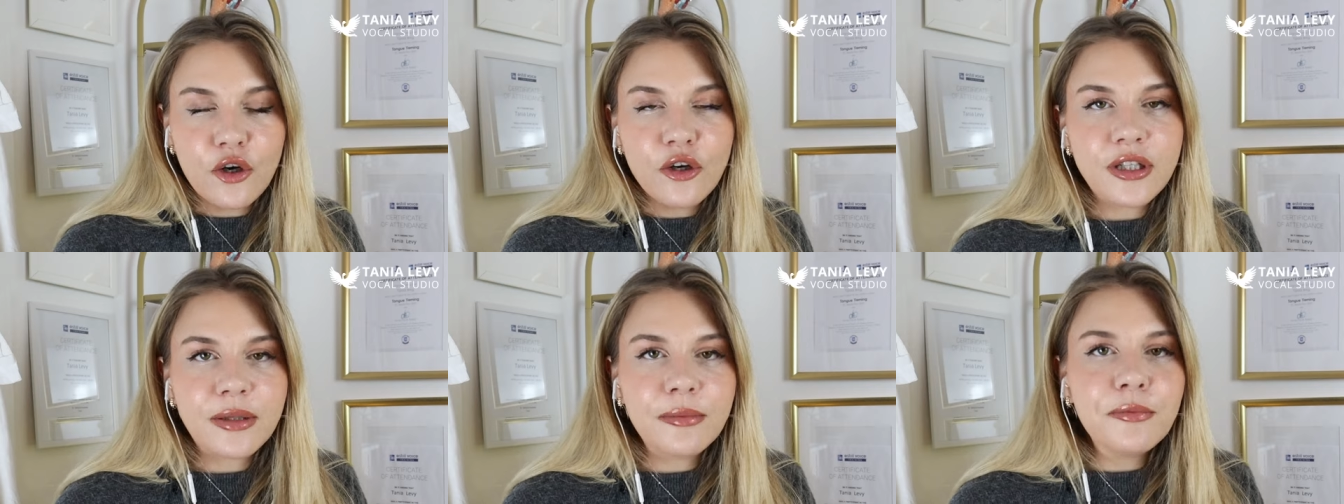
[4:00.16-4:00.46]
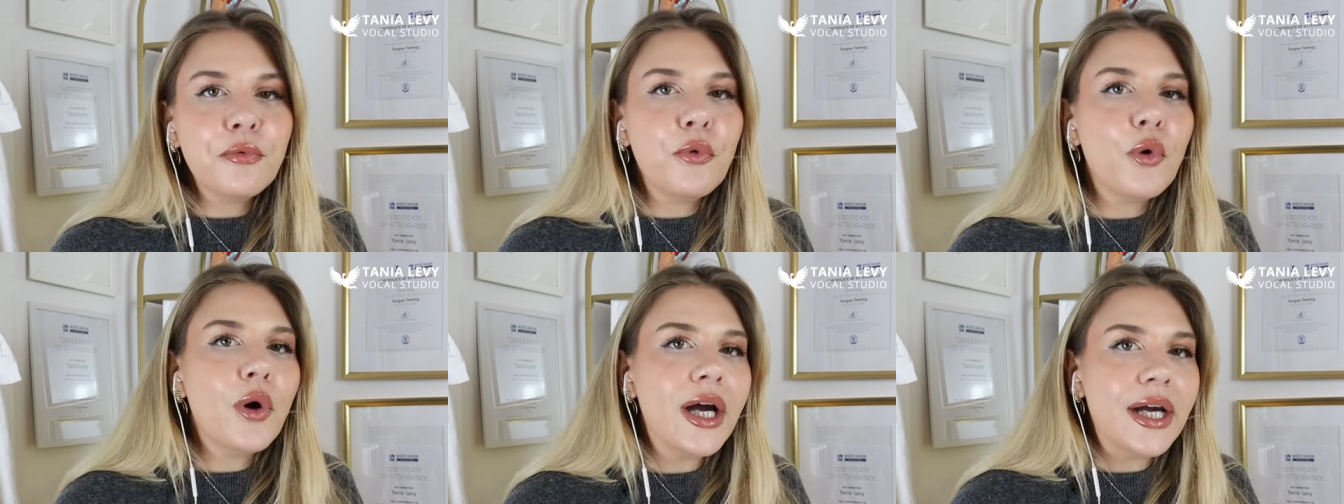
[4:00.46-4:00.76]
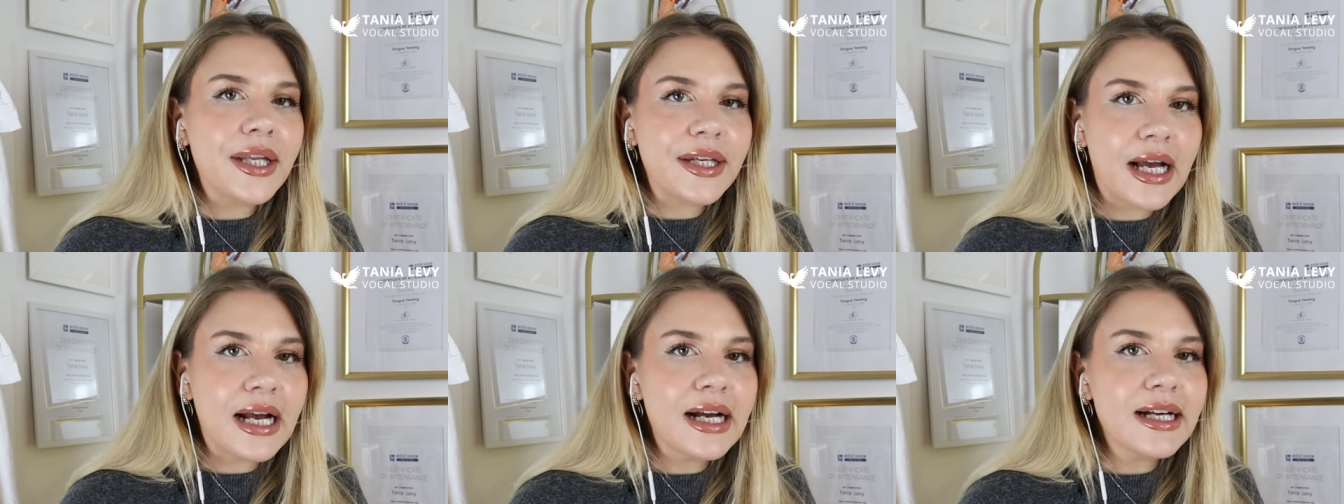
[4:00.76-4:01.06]
auch in dem
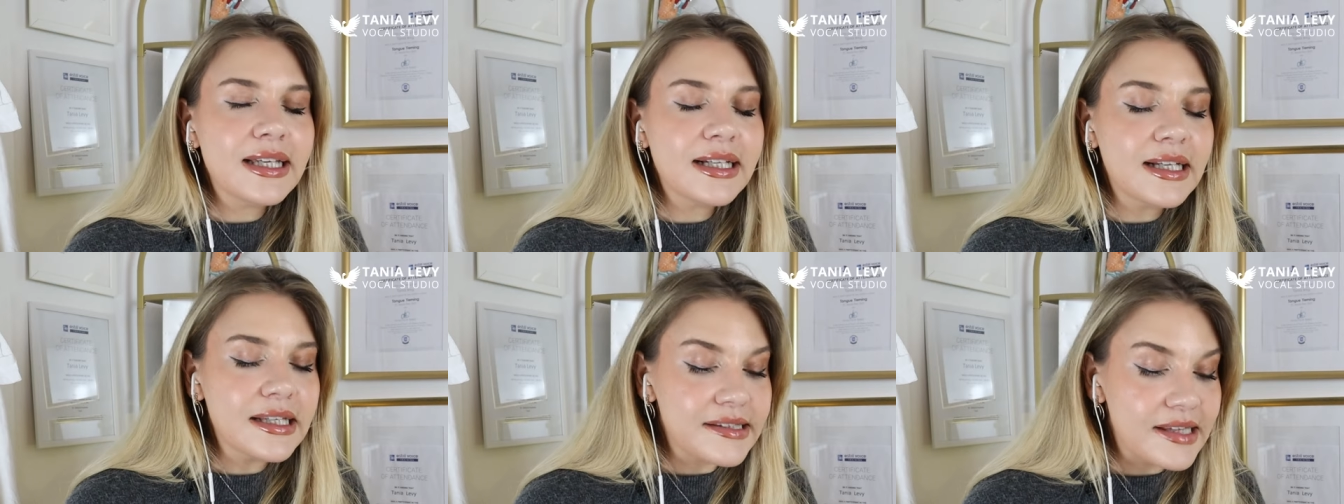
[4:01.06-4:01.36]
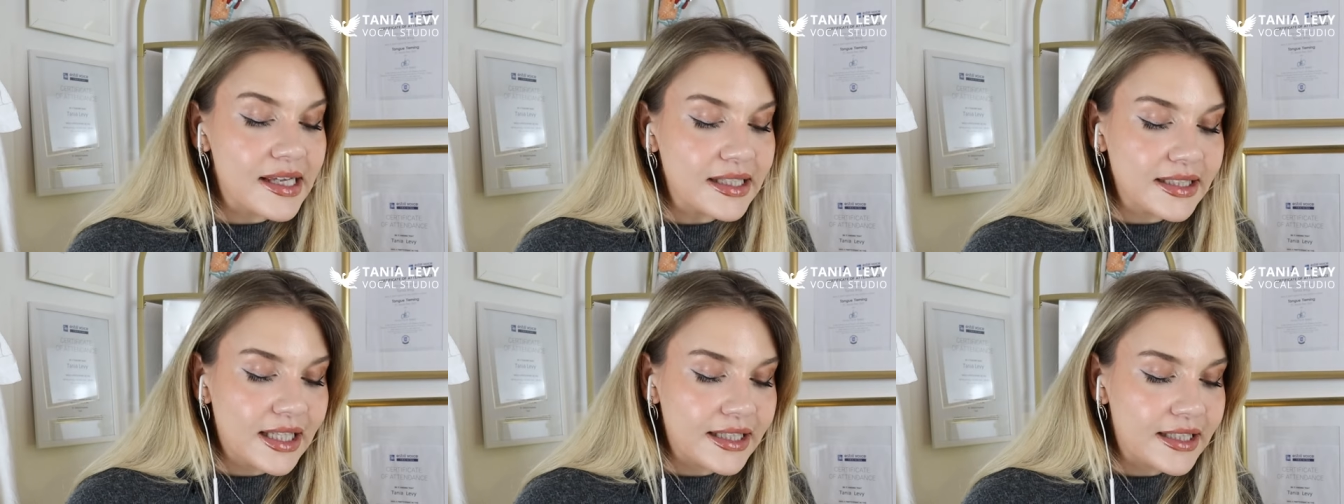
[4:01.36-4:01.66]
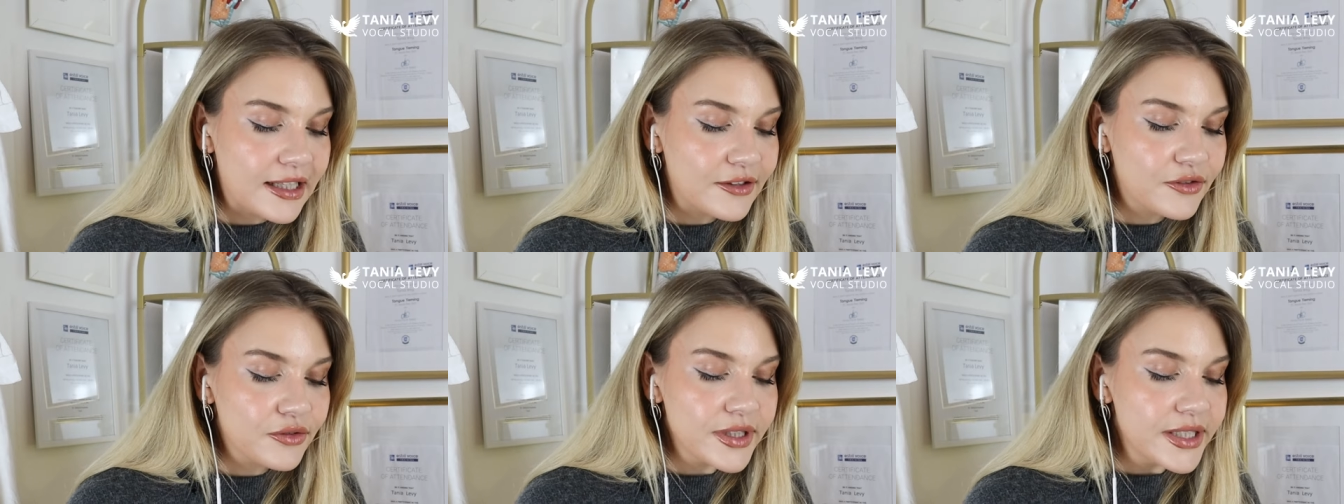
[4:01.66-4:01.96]
Vorher-Nachher gesagt hat,
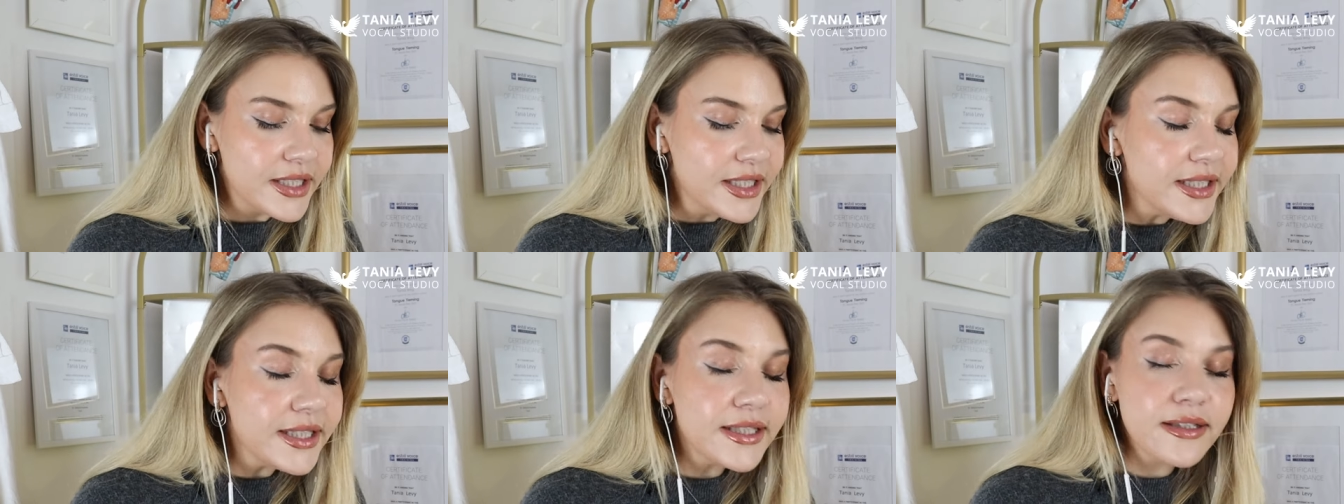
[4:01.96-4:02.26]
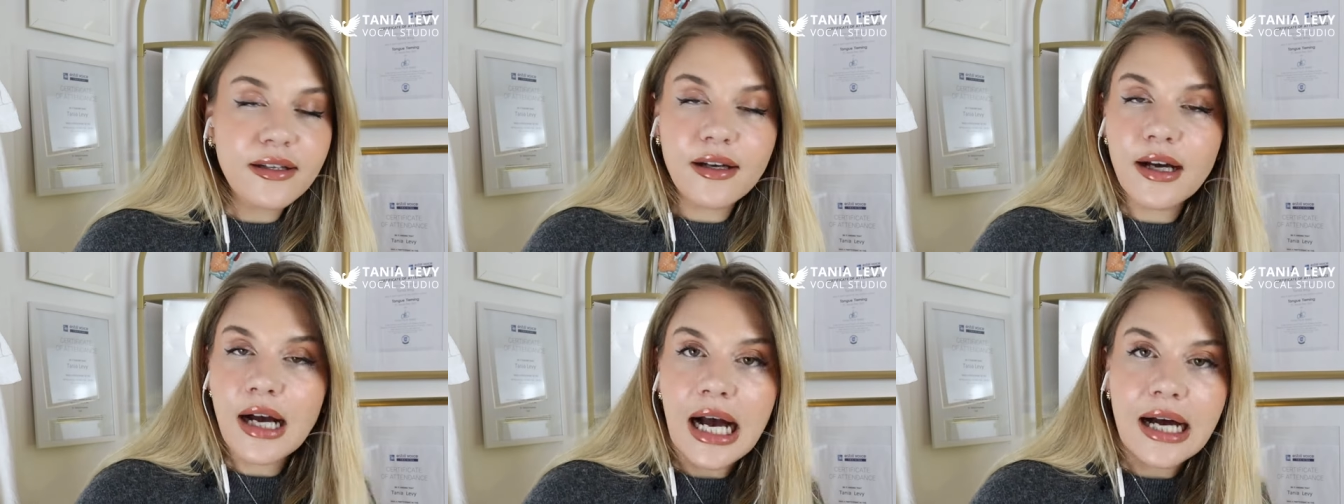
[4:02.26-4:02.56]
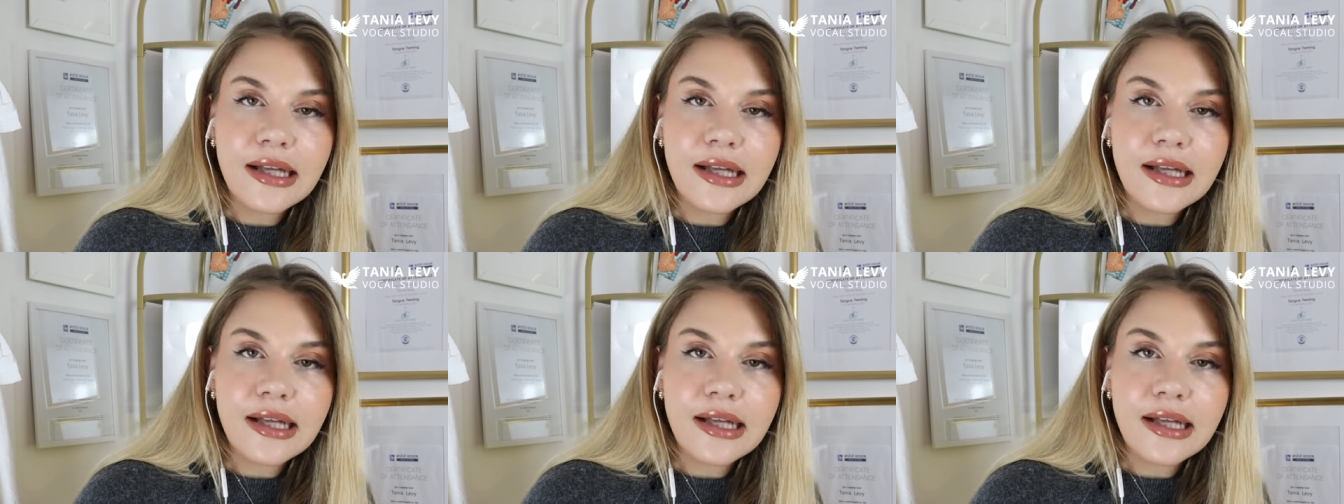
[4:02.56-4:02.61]
also ich,